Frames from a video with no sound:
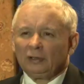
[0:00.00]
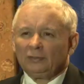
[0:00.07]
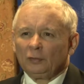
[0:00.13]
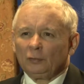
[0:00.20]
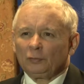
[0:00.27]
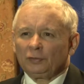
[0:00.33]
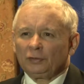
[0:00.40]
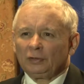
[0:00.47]
dla
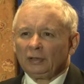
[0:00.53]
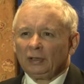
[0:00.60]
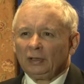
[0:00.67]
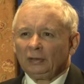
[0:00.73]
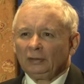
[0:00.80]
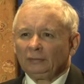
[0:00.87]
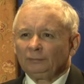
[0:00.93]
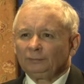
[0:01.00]

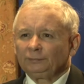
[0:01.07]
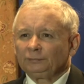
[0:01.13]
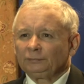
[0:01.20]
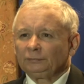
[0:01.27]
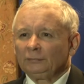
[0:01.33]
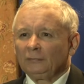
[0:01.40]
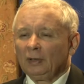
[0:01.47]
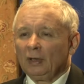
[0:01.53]
Wałbrzycha
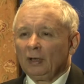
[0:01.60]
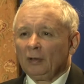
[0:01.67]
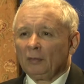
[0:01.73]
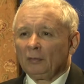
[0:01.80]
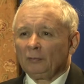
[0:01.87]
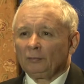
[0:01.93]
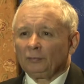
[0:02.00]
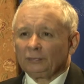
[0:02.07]

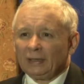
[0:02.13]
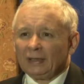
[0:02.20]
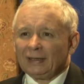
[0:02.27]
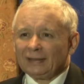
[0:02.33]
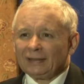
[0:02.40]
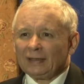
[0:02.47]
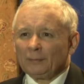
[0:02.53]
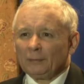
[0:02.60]

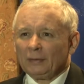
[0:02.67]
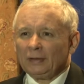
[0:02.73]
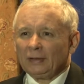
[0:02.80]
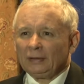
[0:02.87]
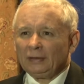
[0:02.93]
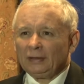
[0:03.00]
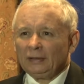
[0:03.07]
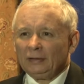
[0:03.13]
taka sama
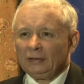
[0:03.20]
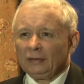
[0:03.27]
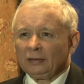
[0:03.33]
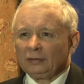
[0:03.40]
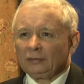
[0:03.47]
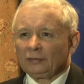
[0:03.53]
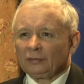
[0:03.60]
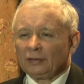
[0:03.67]
jak dla
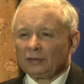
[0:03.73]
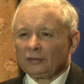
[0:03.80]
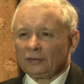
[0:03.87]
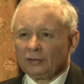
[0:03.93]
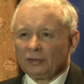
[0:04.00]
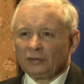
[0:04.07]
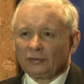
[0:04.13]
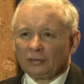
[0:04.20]
innych, to
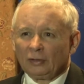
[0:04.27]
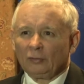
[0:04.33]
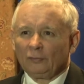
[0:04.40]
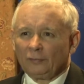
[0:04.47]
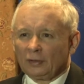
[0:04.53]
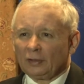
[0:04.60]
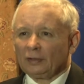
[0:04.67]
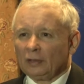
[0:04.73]
znaczy jest ta
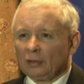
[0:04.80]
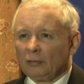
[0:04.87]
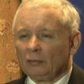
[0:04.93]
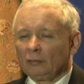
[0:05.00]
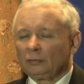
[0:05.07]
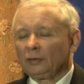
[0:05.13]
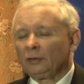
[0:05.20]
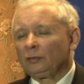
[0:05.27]
oferta,
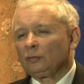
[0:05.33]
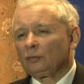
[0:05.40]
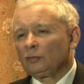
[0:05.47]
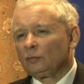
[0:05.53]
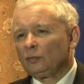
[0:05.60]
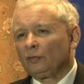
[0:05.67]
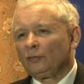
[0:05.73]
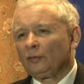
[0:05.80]
o której tu
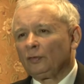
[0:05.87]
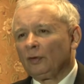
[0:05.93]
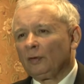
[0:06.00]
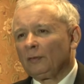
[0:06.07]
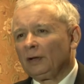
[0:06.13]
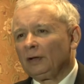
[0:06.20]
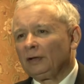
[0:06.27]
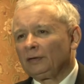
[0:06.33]
już
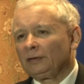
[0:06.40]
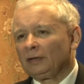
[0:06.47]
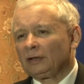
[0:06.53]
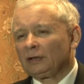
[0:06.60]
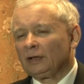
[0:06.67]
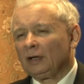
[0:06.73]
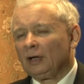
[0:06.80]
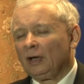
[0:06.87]
mówiłem, ale jest
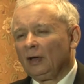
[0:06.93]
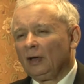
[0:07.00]
także